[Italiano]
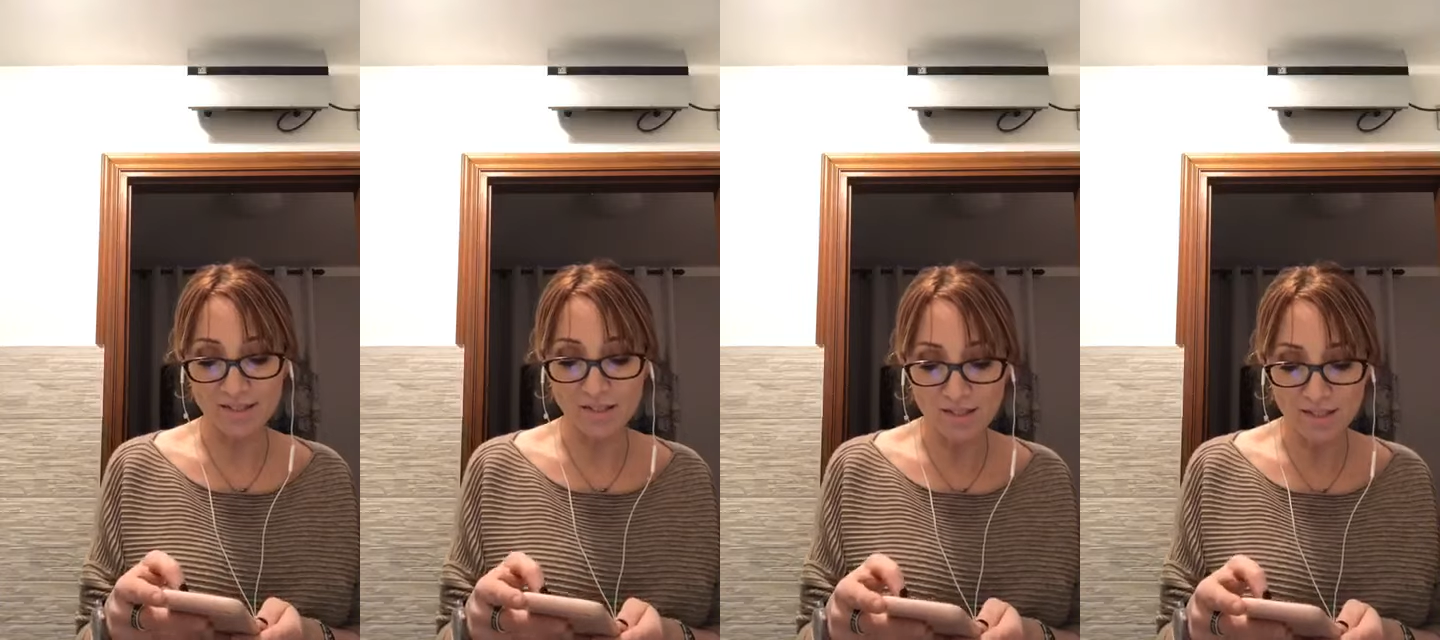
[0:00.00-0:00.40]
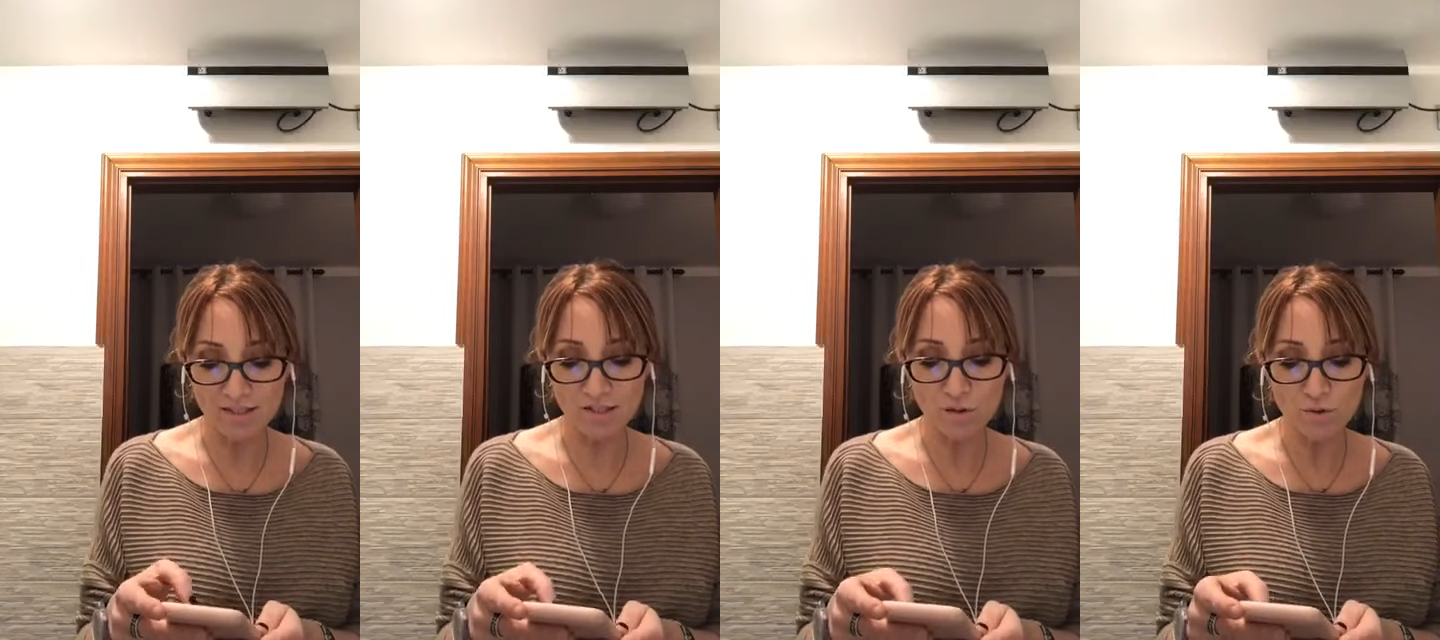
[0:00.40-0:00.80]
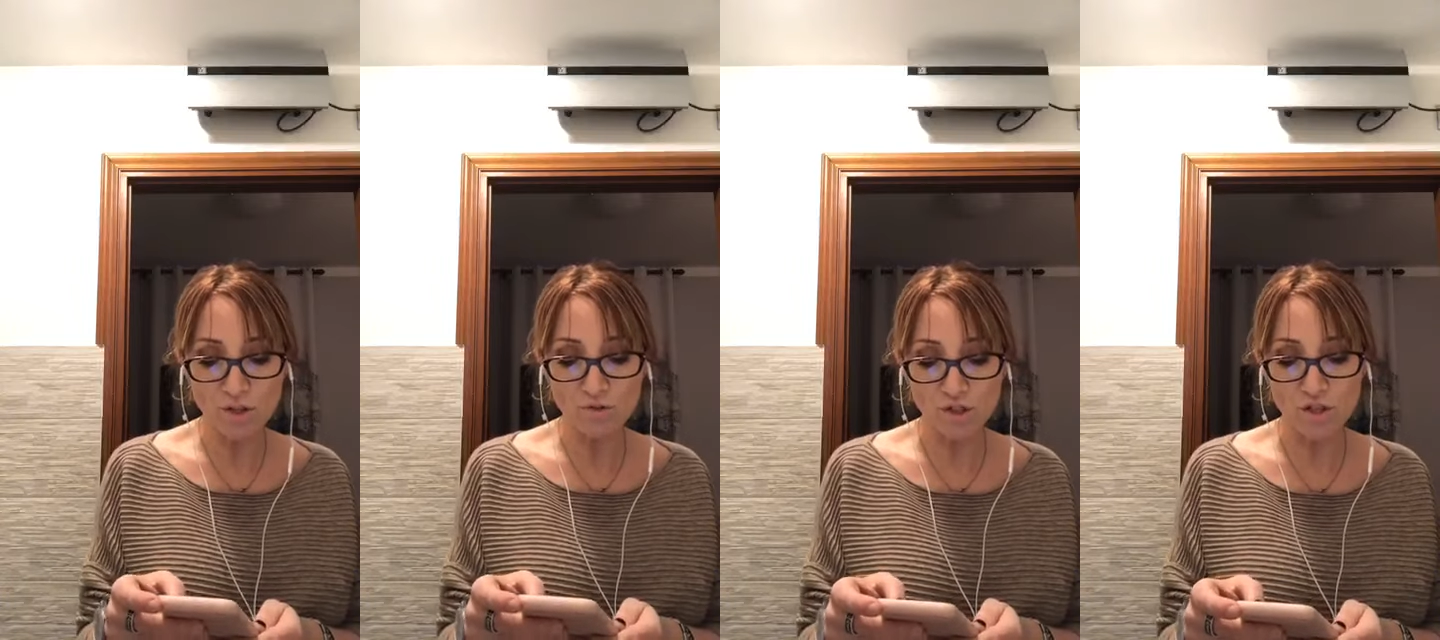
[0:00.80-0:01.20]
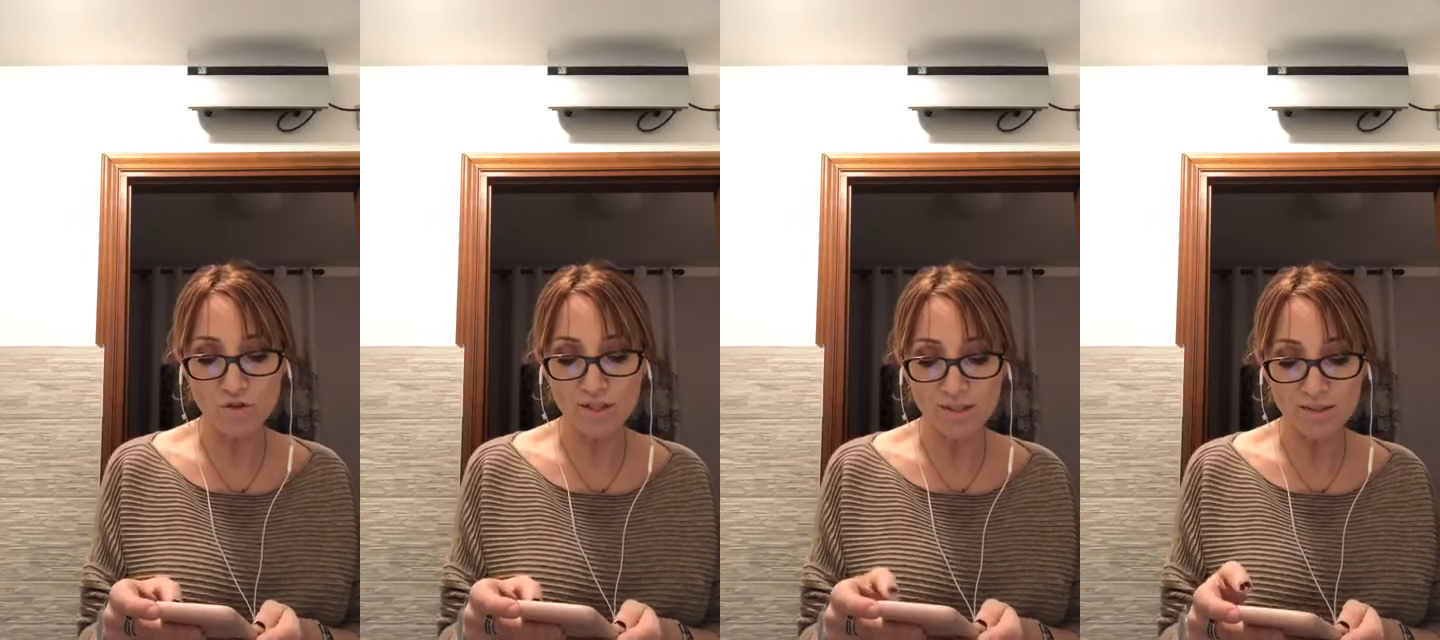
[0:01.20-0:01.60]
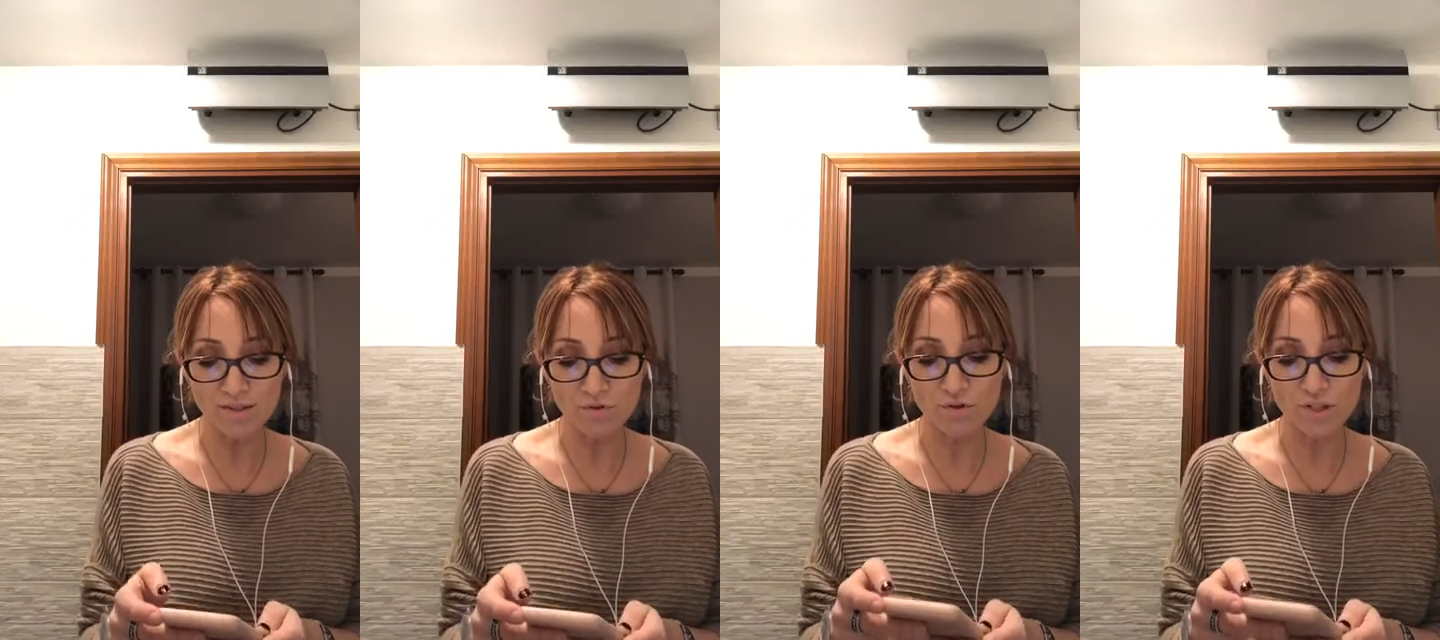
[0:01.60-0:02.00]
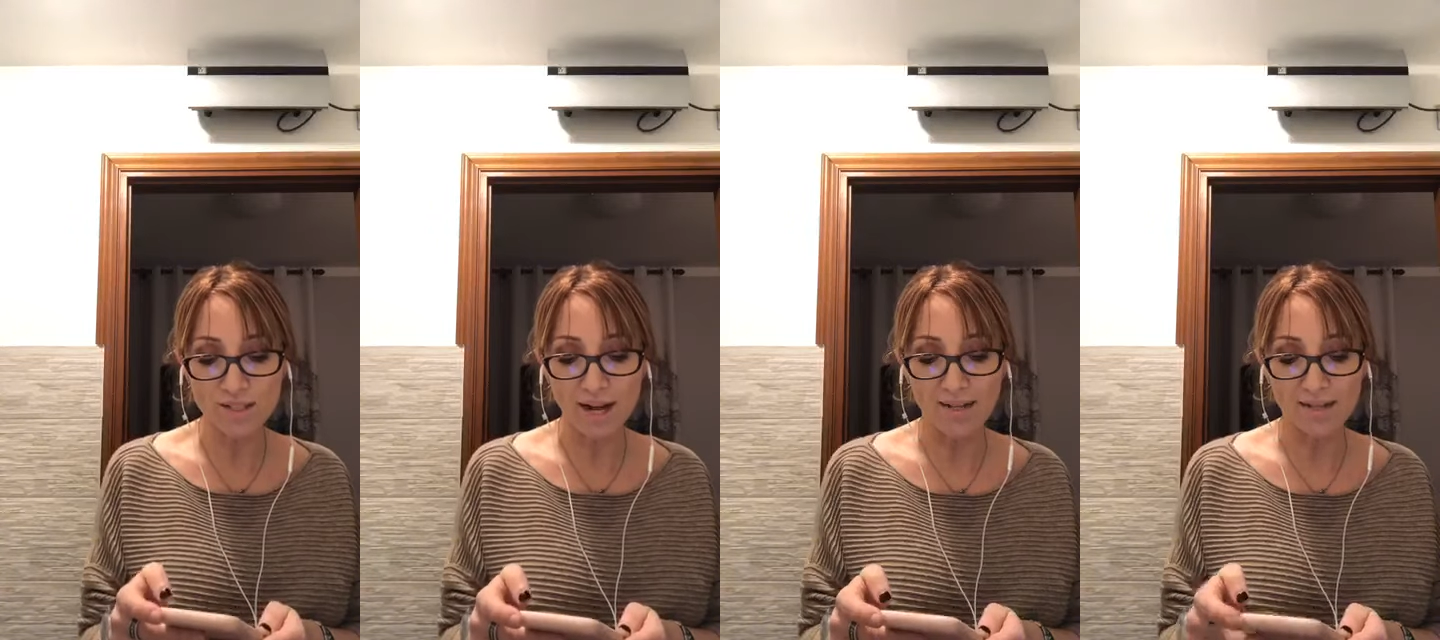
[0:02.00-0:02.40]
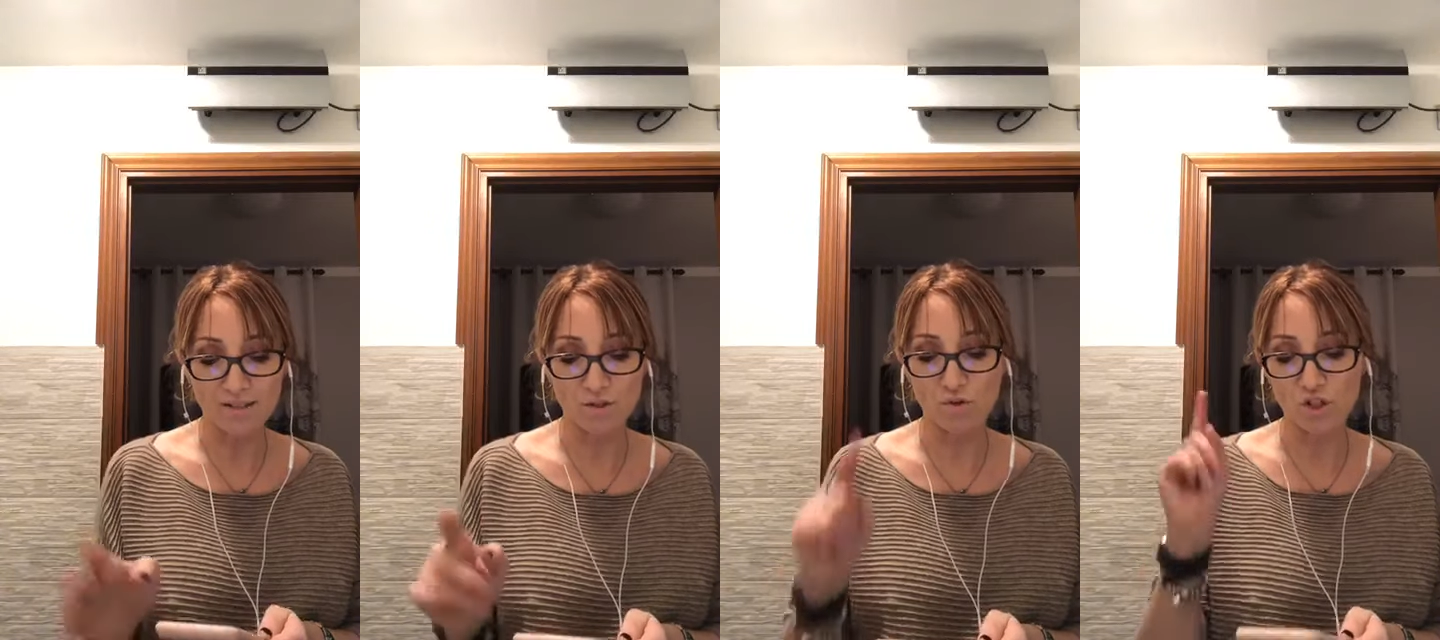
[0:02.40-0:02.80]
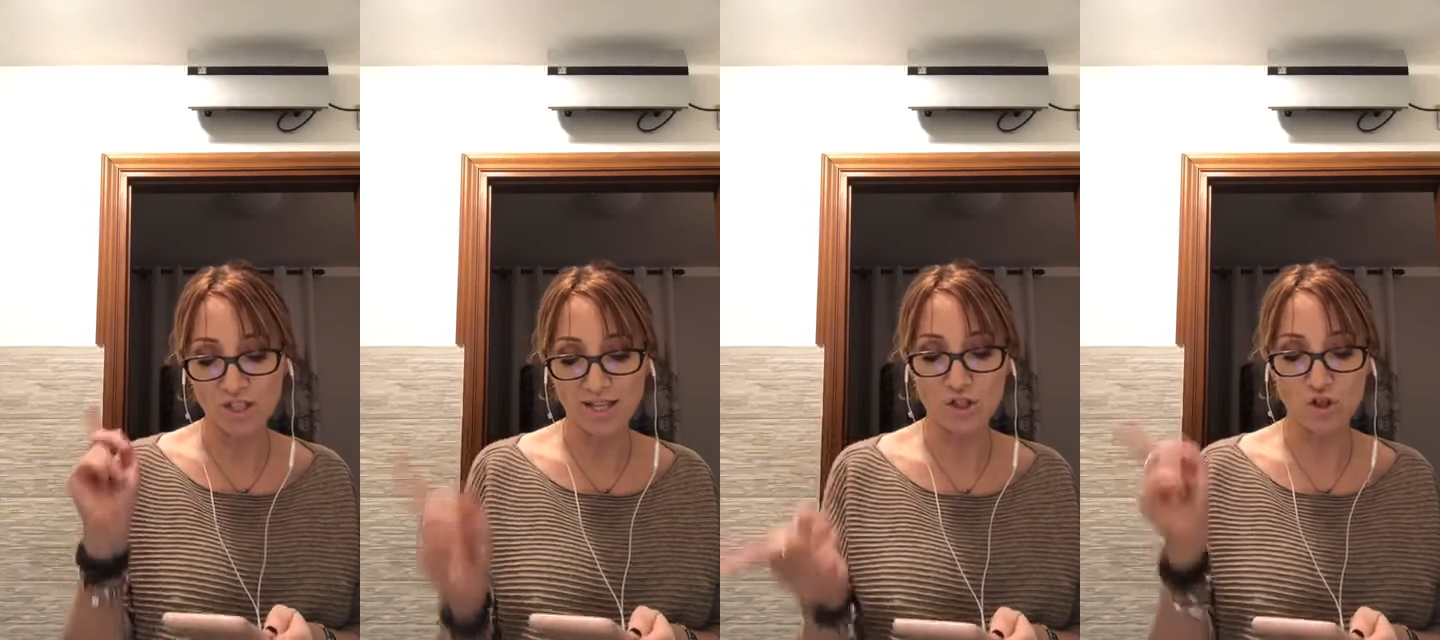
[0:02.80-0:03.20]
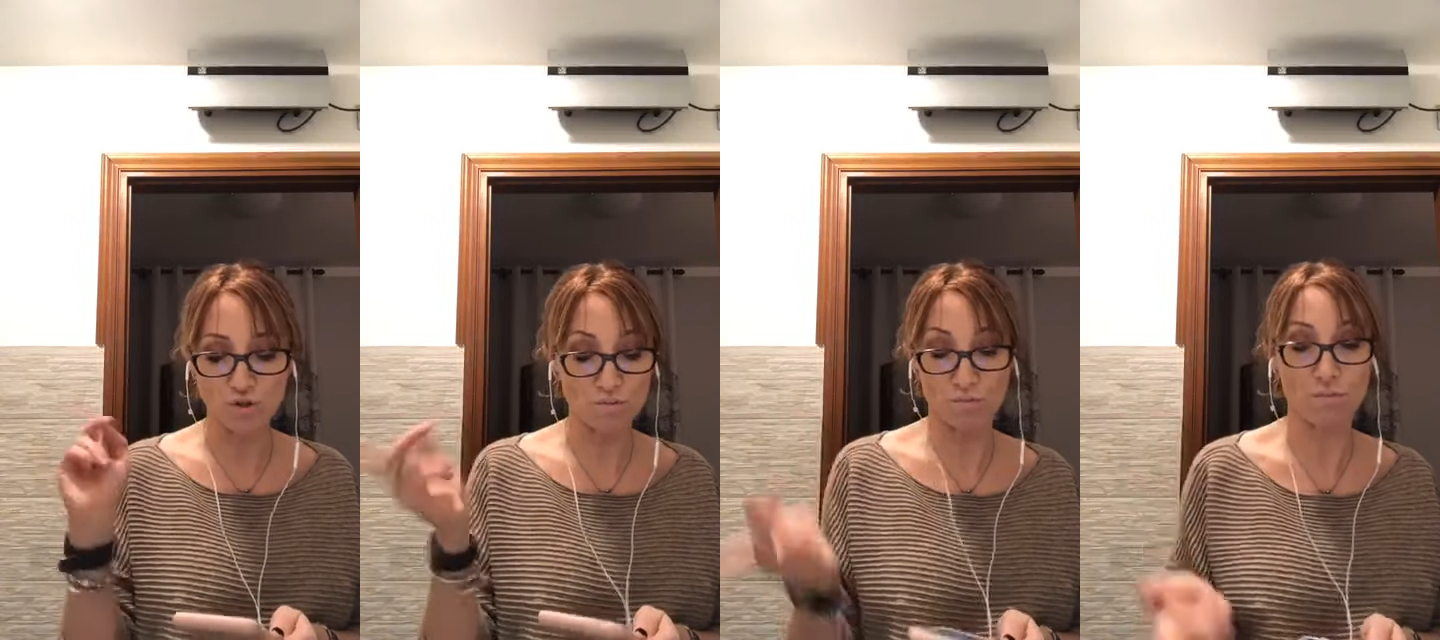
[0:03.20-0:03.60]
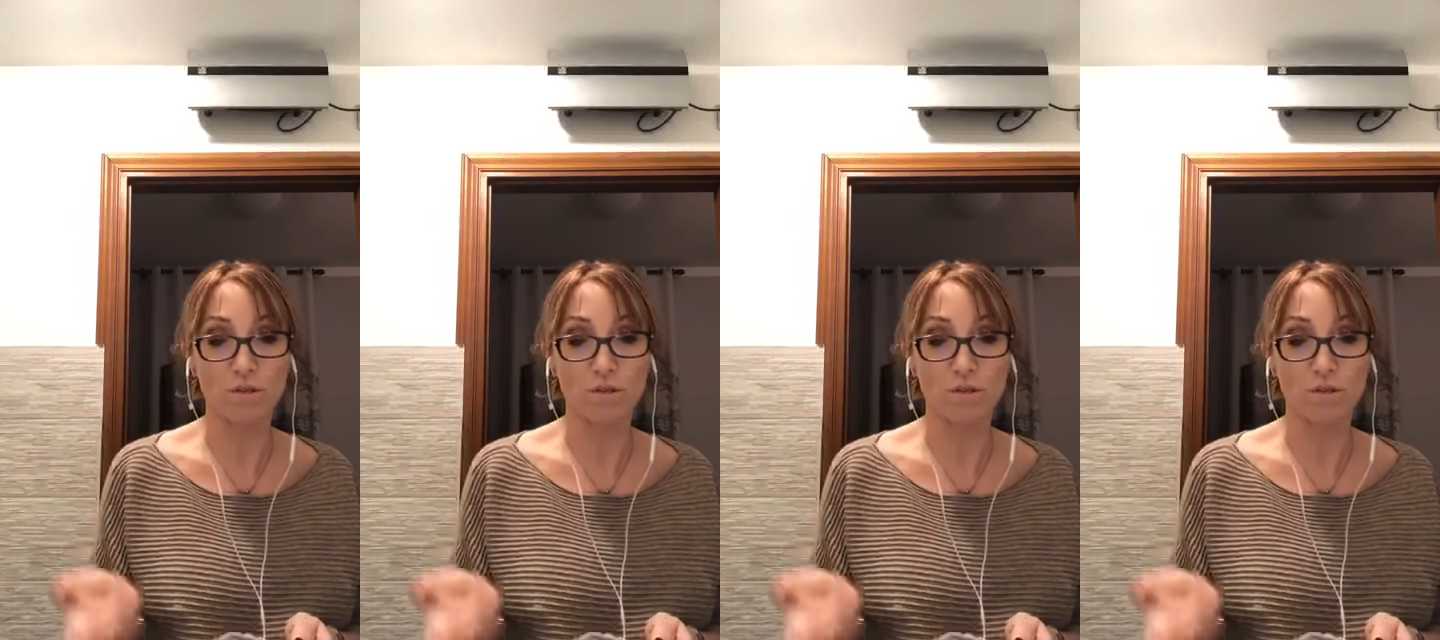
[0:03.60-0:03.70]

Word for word: Distinti saluti il Consiglio direttivo di Italian Resuscitation,